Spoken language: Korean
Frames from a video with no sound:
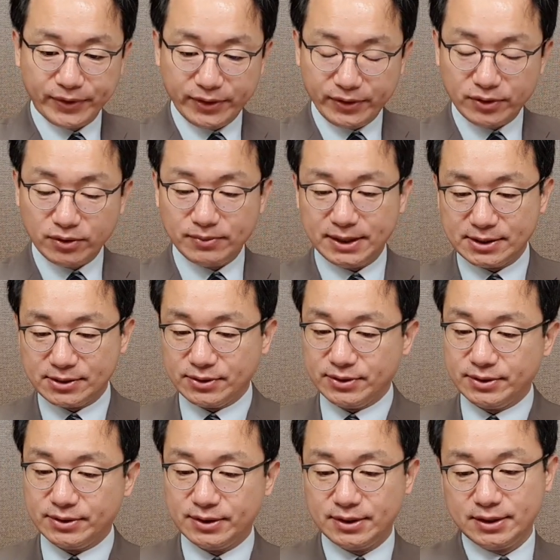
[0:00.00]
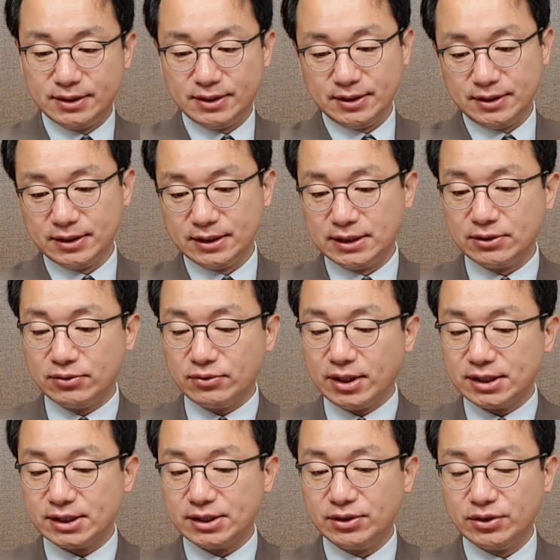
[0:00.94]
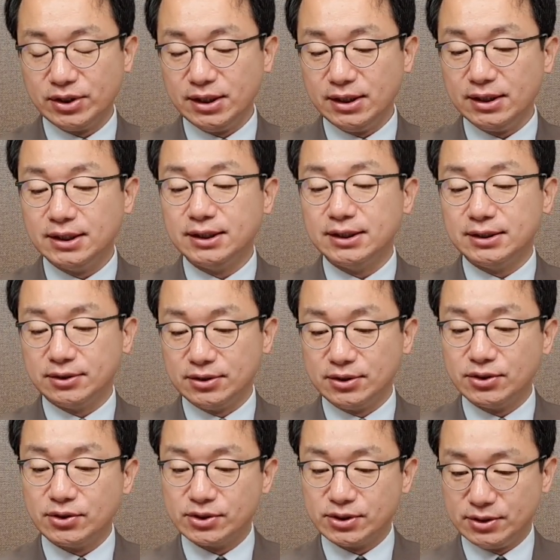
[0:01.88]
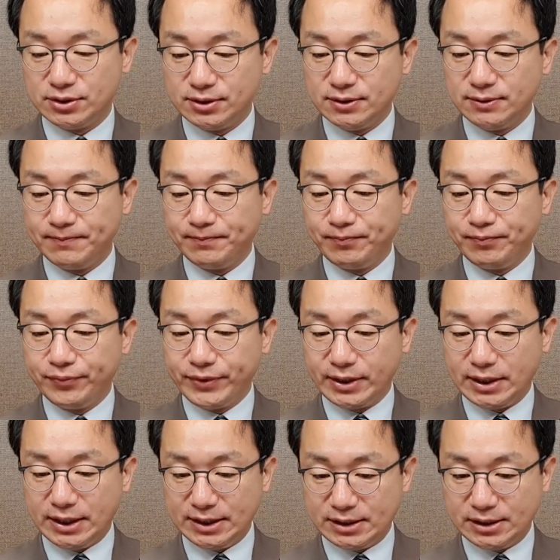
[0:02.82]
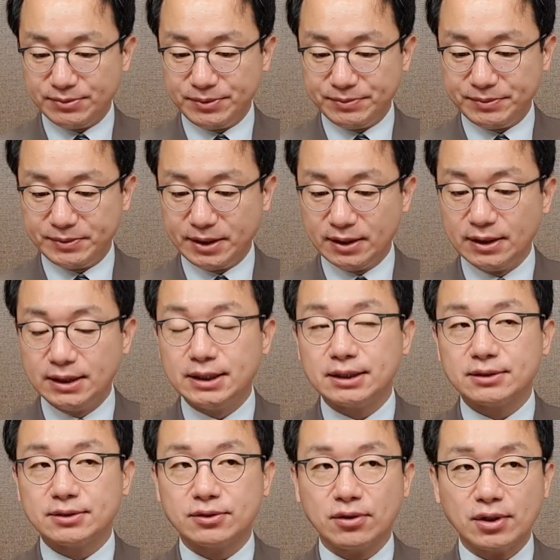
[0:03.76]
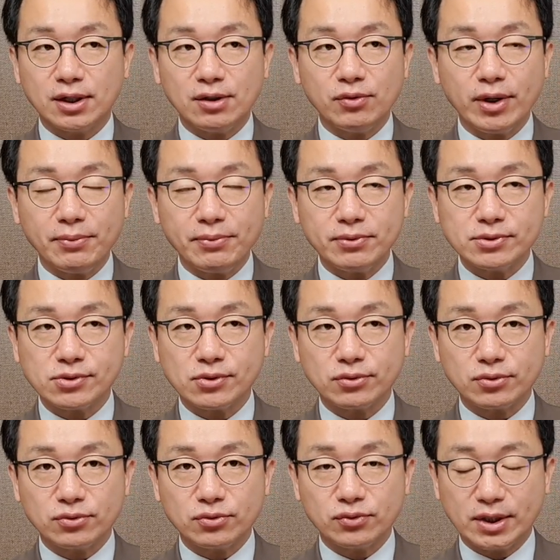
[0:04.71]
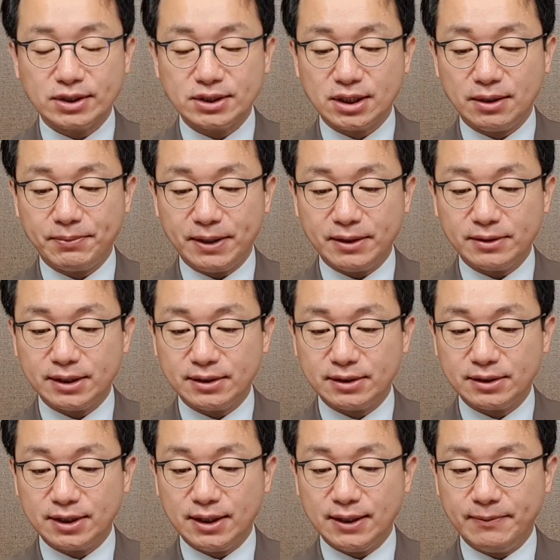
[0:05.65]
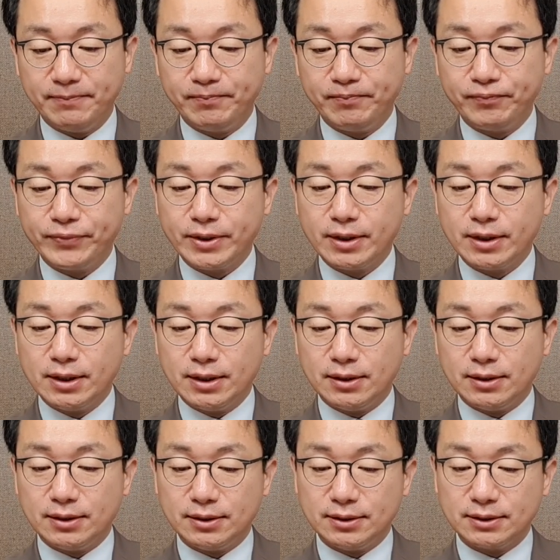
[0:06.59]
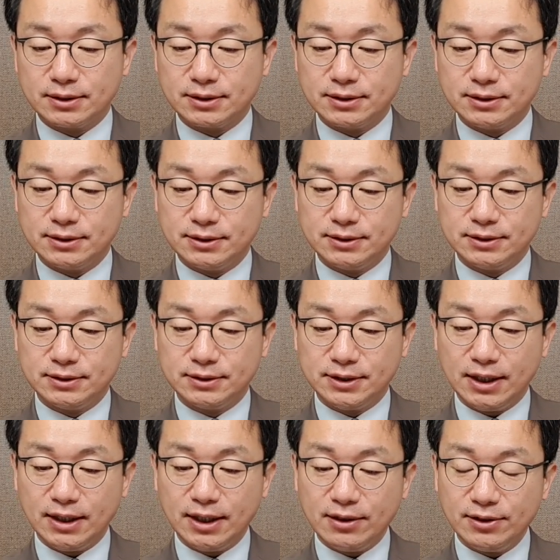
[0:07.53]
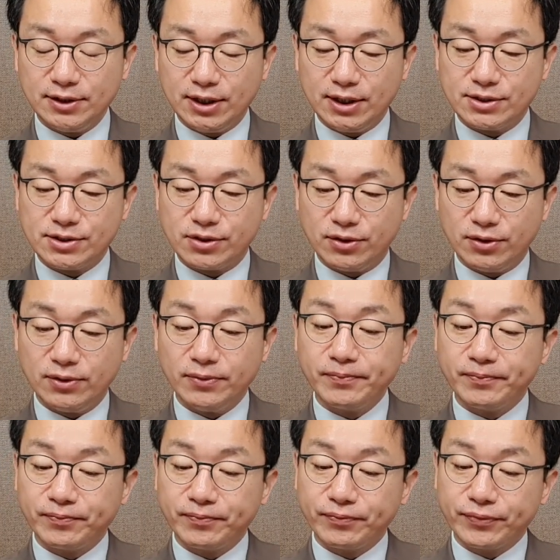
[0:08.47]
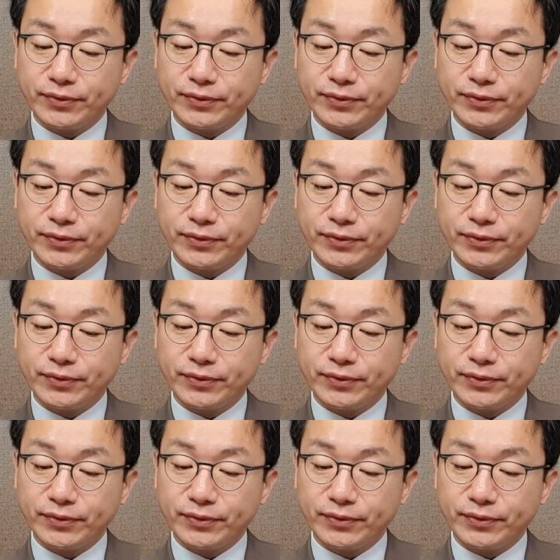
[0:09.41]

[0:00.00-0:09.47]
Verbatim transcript: 이걸 봐서는. 어, 그런 확신들이 느껴지는 아침입니다. 그러나 회복 속도는 굉장히 빠르다는 게 어, 그 세계은행에서